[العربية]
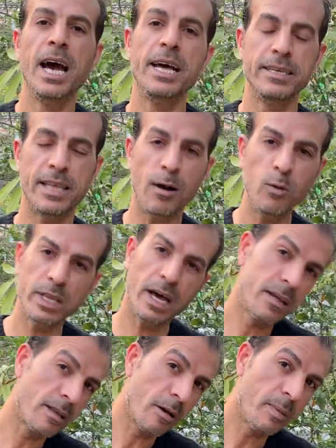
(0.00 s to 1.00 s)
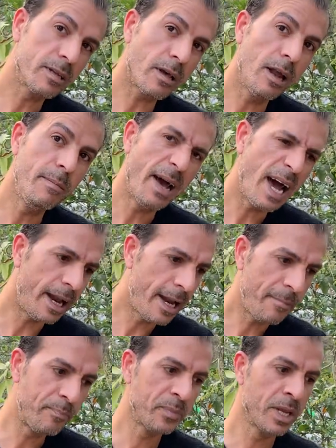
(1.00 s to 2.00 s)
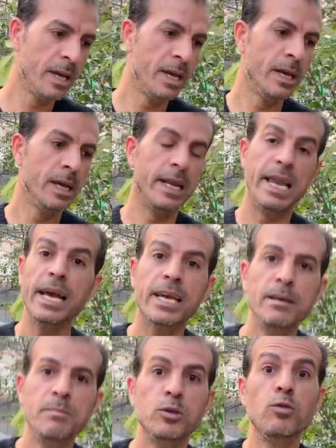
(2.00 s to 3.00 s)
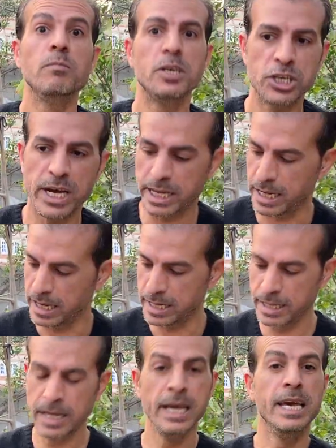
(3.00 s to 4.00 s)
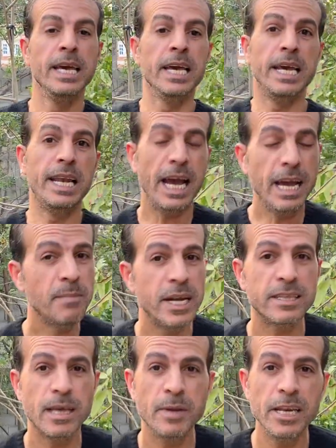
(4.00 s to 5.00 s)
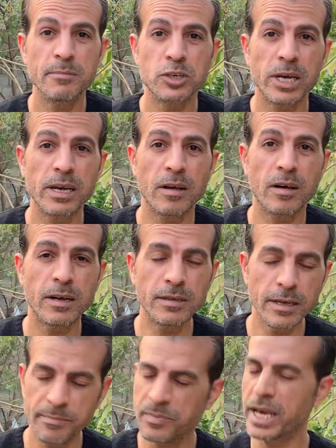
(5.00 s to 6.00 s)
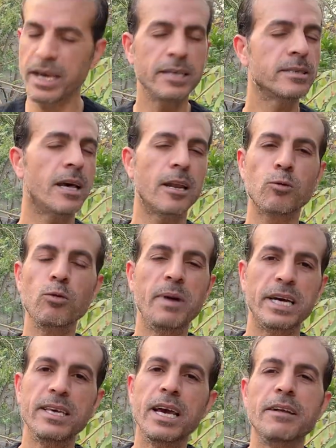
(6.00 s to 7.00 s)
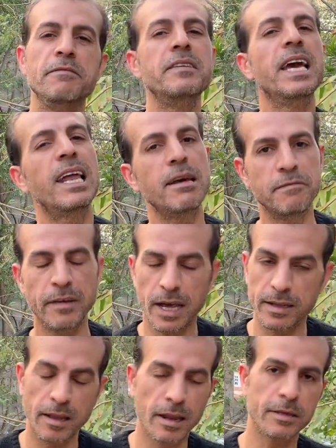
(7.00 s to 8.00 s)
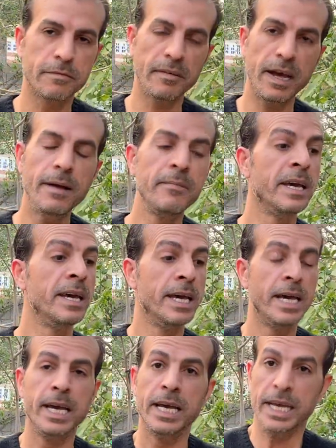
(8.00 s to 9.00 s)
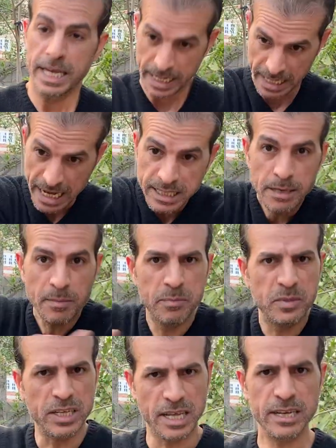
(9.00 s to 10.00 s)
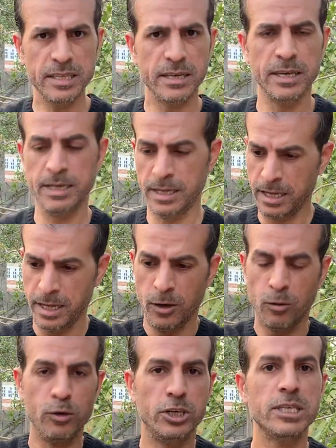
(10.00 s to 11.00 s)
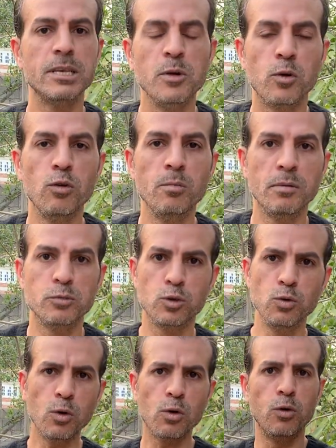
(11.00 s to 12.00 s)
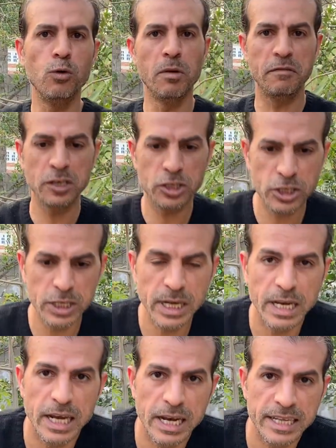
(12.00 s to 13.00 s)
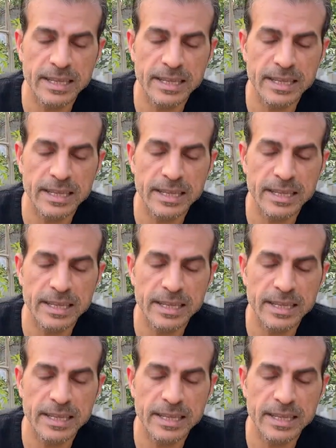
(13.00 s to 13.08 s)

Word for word: هنتعود على ضربات قلب اعلى لكن بدون مشاكل اللي هيعمل التمرين بشكل خاطئ هيحس على طول بعديها ان في الم في العضلات ف لازم امتداد والجسم يكون ممشوق ومفيش لا لا